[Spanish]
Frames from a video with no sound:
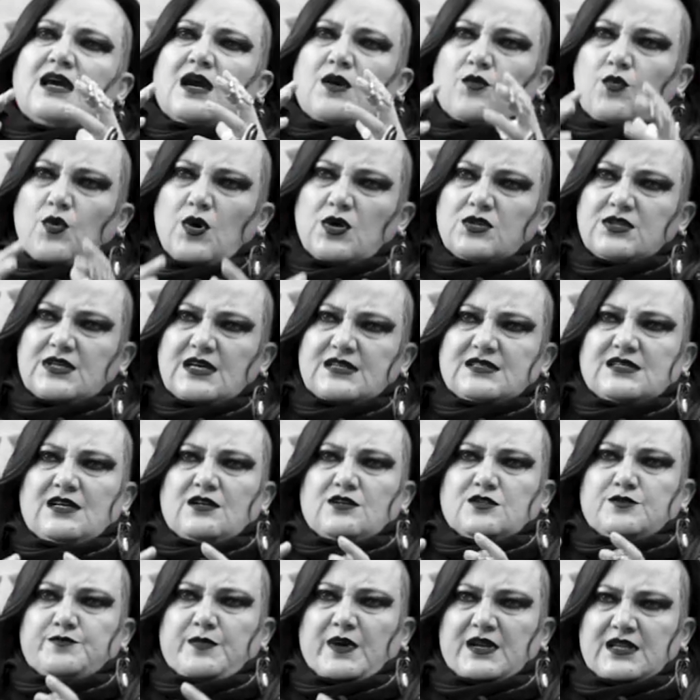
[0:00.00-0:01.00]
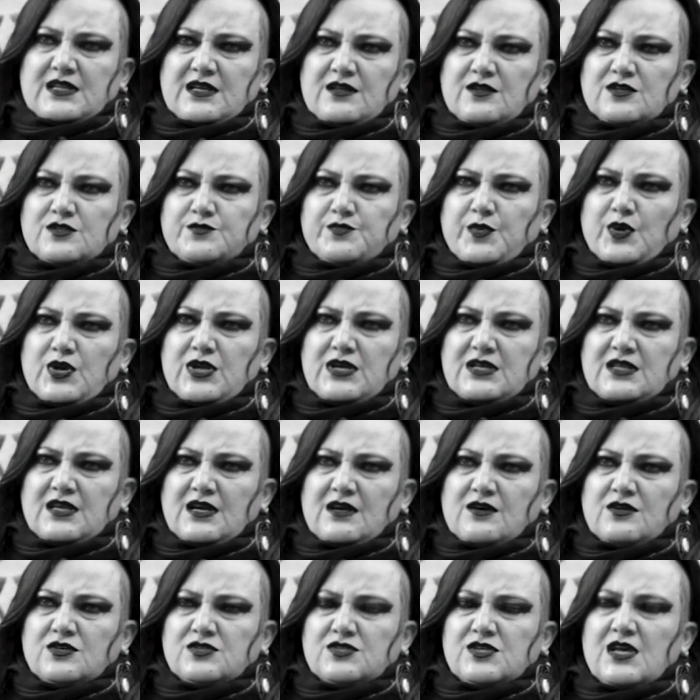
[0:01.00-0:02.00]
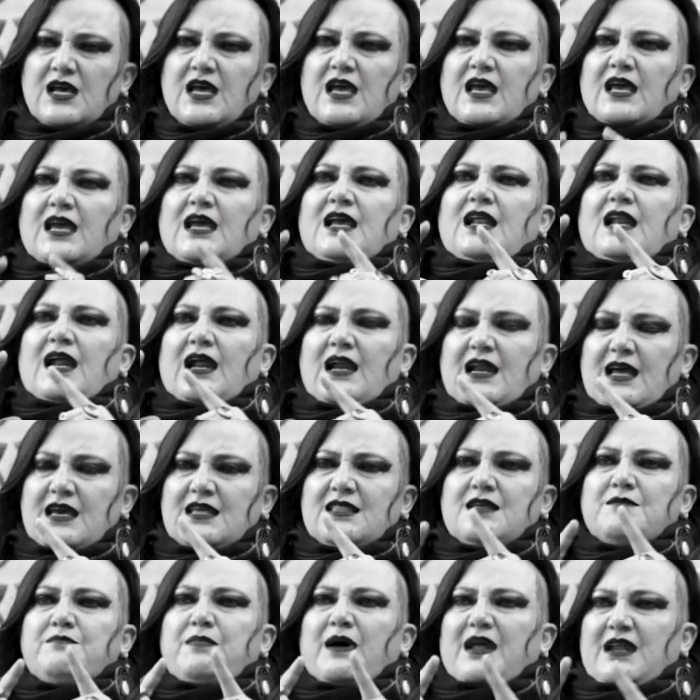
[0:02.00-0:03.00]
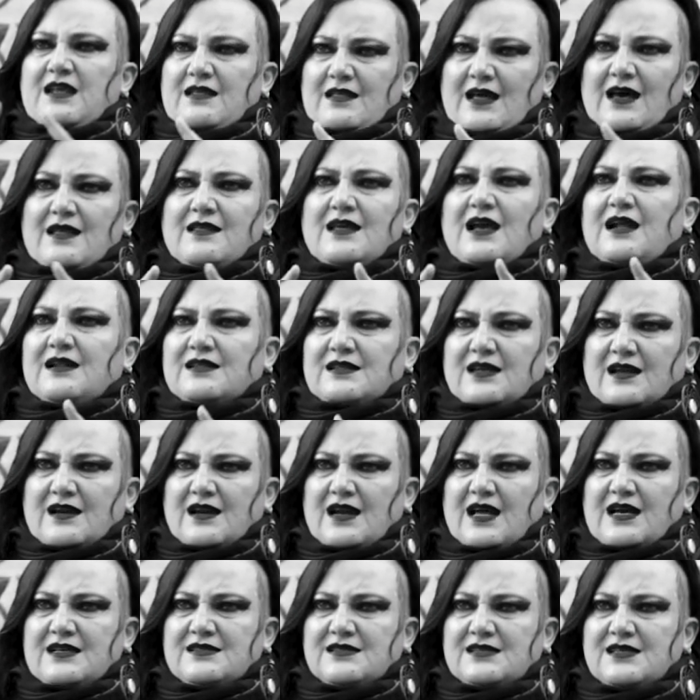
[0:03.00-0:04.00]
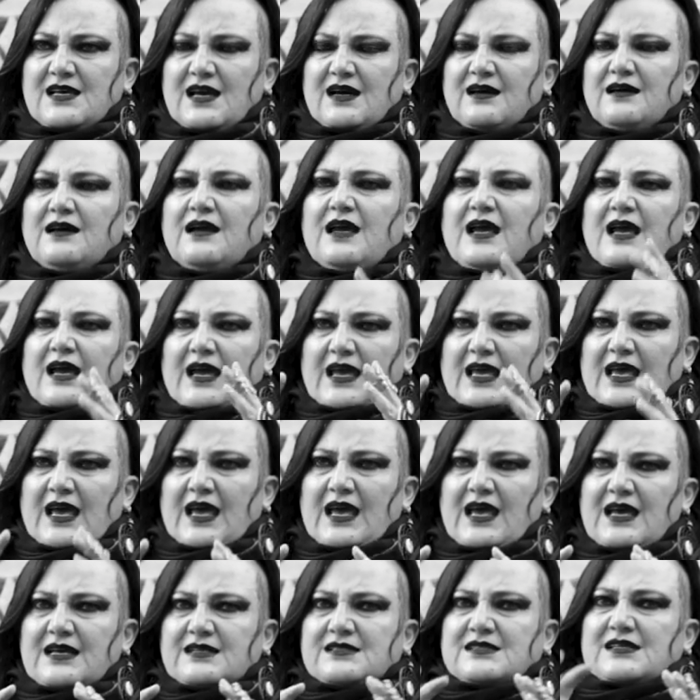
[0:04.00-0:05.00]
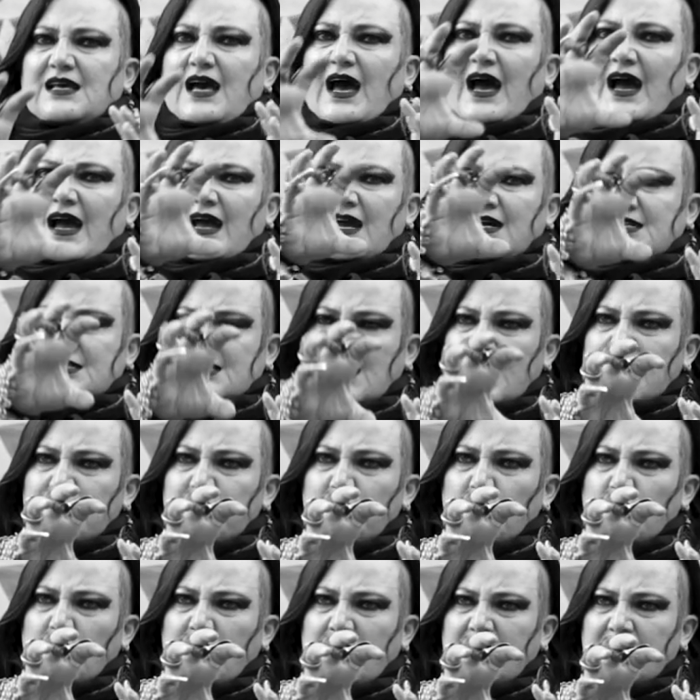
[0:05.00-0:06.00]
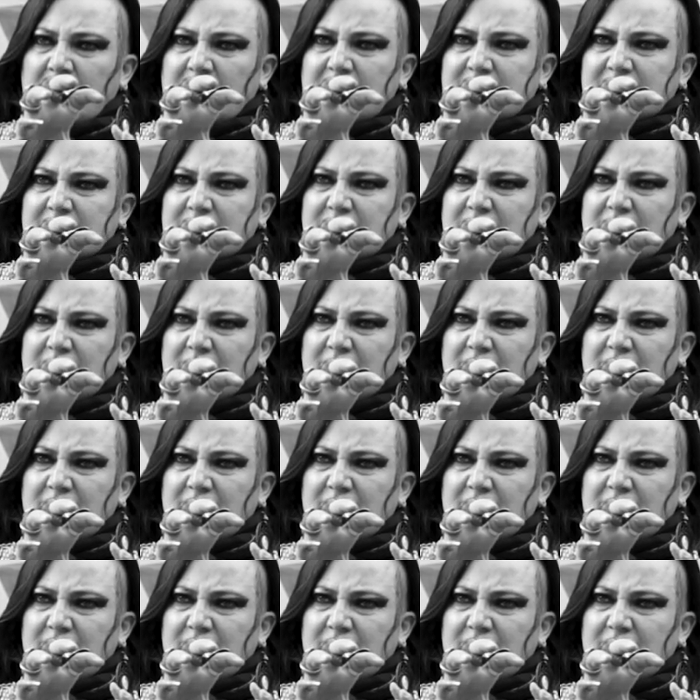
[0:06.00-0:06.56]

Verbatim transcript: de cuotas en los partidos políticos y la ley de paridad y alternancia, que es agarrar mujeres